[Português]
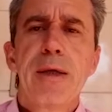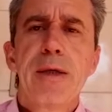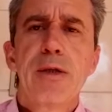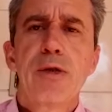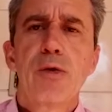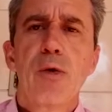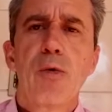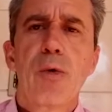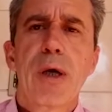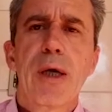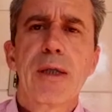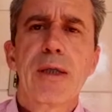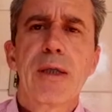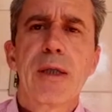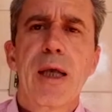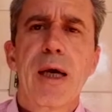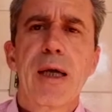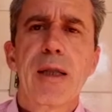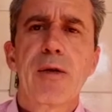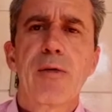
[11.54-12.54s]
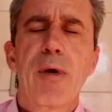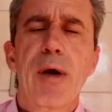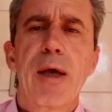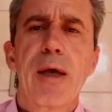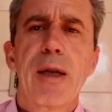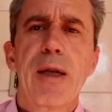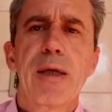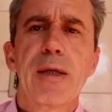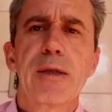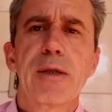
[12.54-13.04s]
sou candidato à
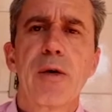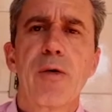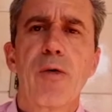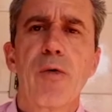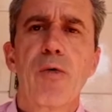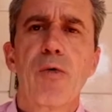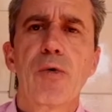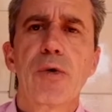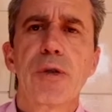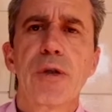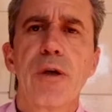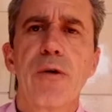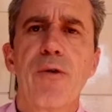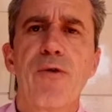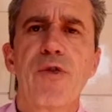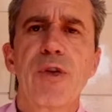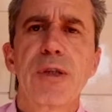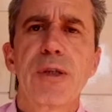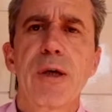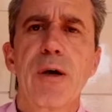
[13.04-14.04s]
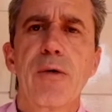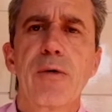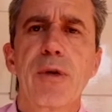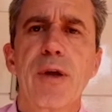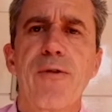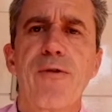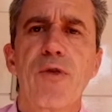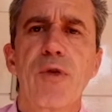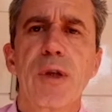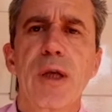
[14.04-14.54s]
reeleição ao Conselho Fiscal
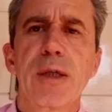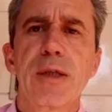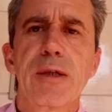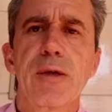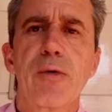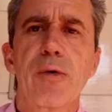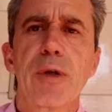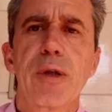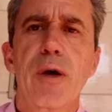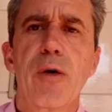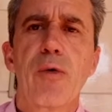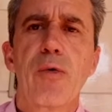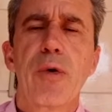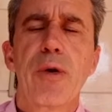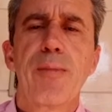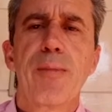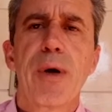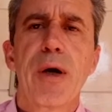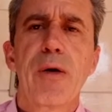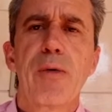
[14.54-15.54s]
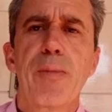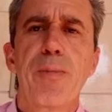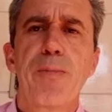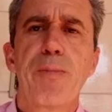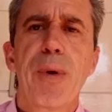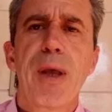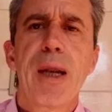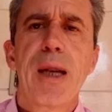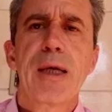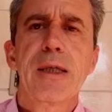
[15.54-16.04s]
da Fundação Itaú Unibanco
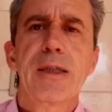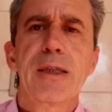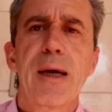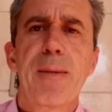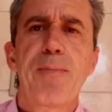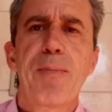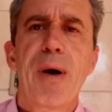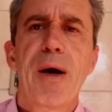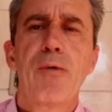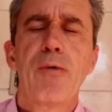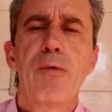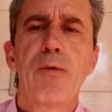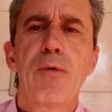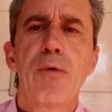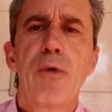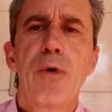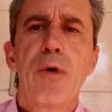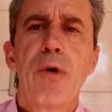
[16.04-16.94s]
pela Chapa 1.